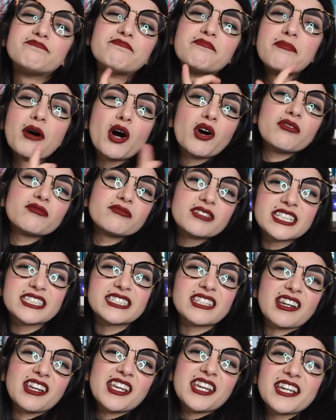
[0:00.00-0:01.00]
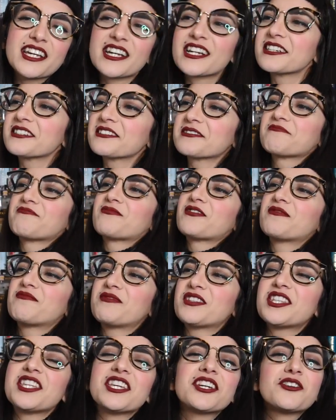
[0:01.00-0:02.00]
boh, trick
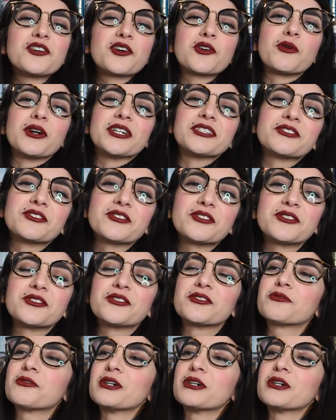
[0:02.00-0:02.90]
vi dico quando,